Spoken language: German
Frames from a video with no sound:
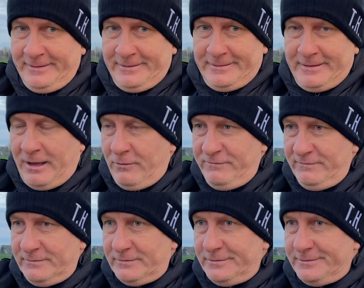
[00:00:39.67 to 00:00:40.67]
äh, laufen
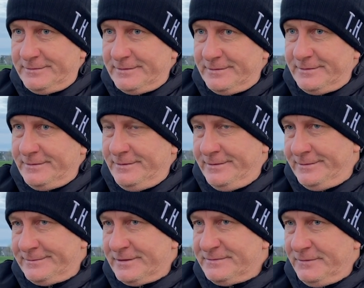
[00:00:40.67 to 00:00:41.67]
und äh,
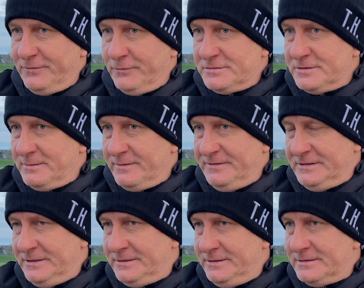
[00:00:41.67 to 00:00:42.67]
das war für uns nochmal
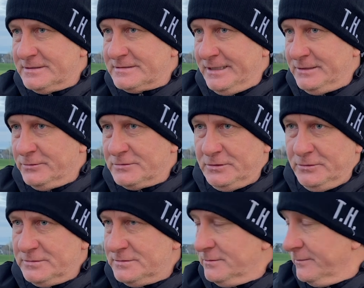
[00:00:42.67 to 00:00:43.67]
wichtig, diese Zeit auch zu
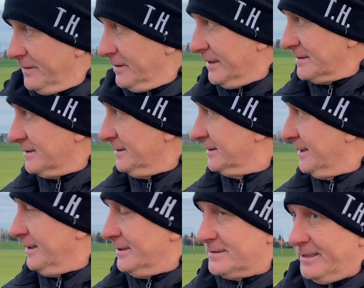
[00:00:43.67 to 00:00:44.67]
nutzen. Und wenn du gestern die
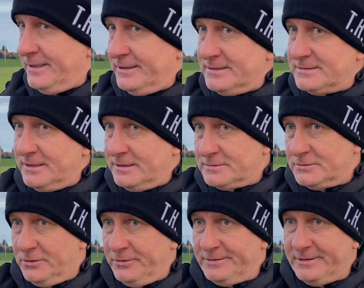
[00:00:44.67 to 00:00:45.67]
Trainingseinheit gesehen hast und
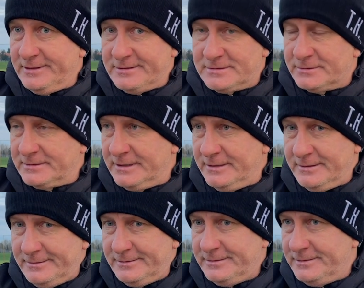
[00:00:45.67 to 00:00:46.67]
heute, da ist Zuck
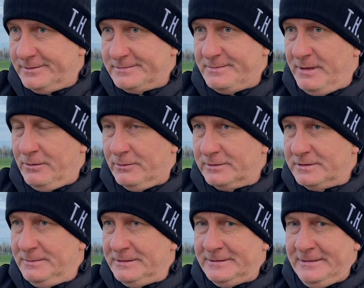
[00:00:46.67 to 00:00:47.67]
drin, die, die machen ordentlich
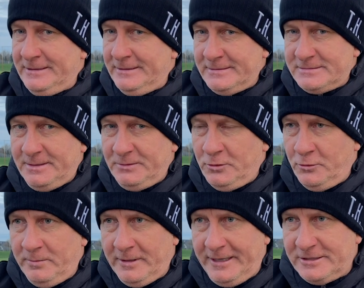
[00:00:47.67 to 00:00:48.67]
mit, sie haben eine hohe
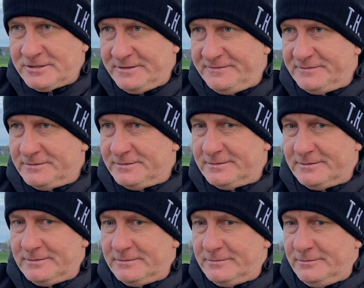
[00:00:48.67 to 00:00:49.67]
Bereitschaft äh,
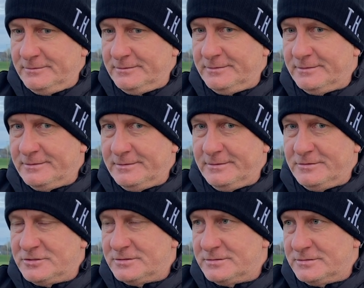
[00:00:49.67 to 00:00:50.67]
und äh,
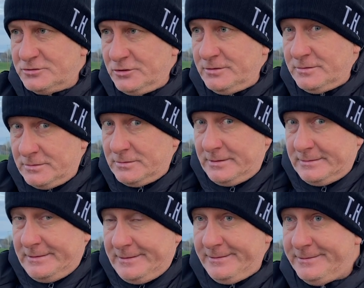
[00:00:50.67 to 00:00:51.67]
es ist schön,
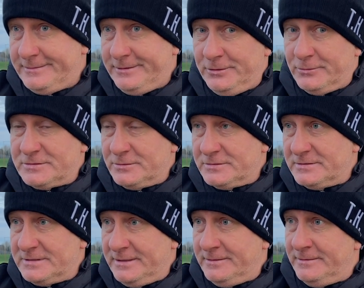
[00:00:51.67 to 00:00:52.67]
äh, die Jungs so zu
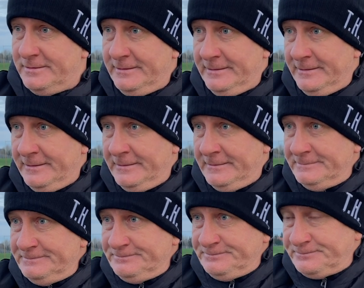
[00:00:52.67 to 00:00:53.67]
sehen.
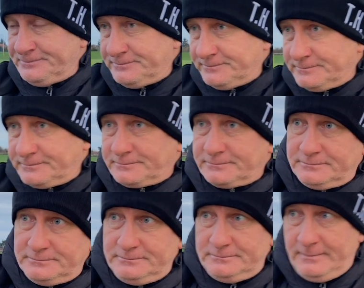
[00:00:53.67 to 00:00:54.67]
Ja, du hast gerade angesprochen,
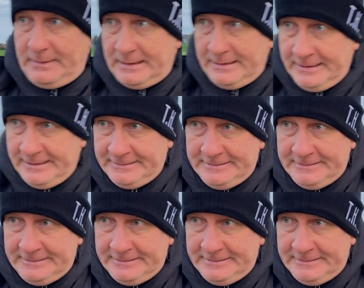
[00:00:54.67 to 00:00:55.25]
der ein oder andere